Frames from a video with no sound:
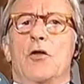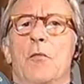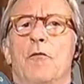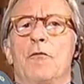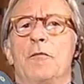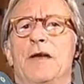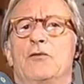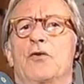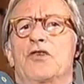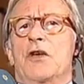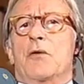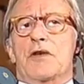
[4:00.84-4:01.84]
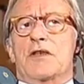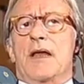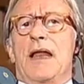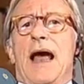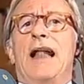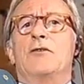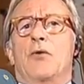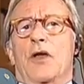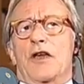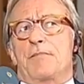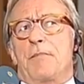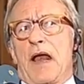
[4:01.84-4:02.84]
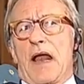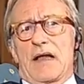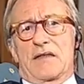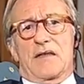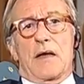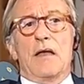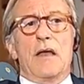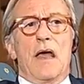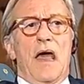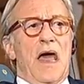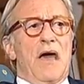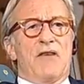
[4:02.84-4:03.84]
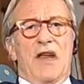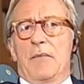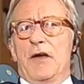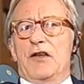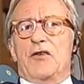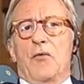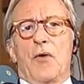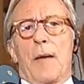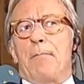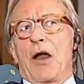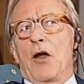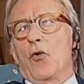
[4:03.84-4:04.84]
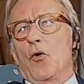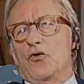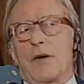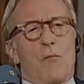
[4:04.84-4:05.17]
il Movimento 5 Stelle, altro che speranza. È veramente una palude